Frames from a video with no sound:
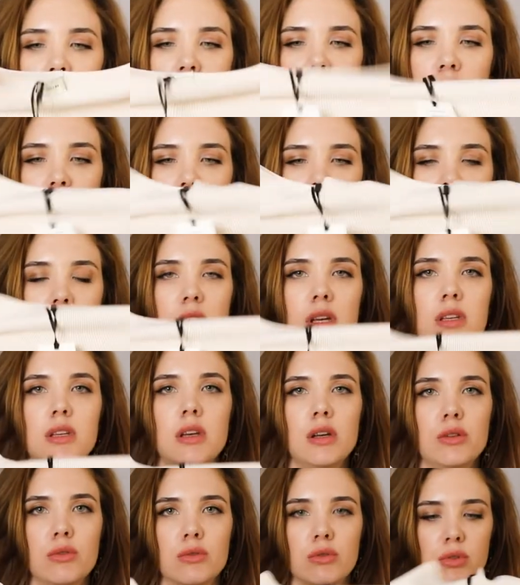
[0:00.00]
Сейчас как
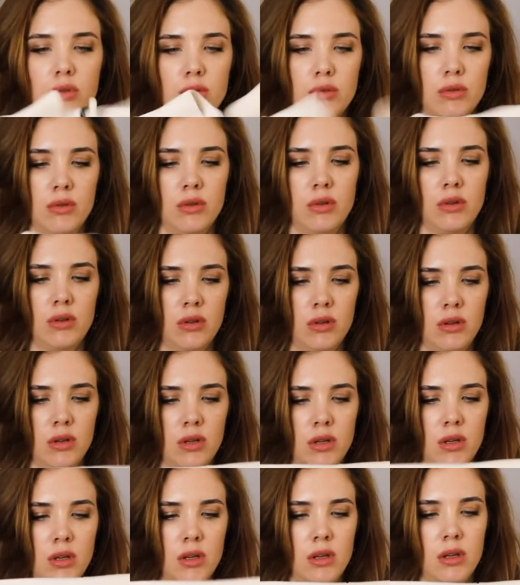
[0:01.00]
натянут
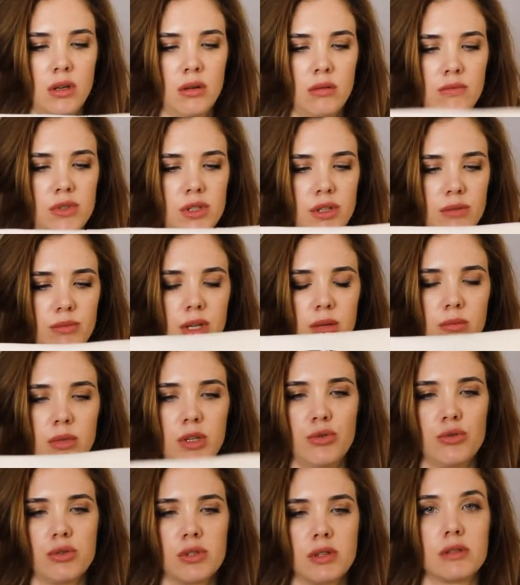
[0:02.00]
все мои
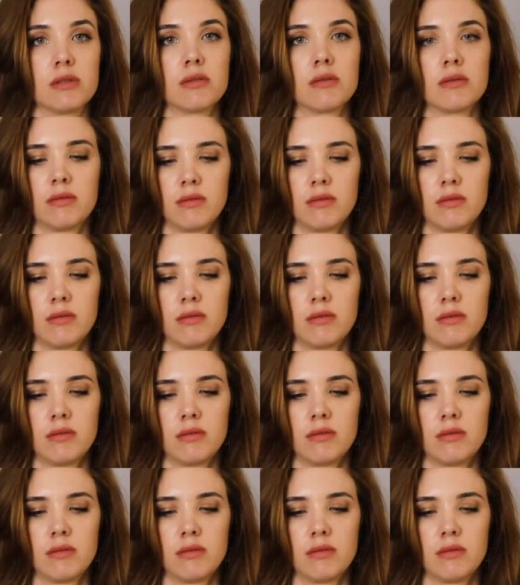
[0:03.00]
минусы.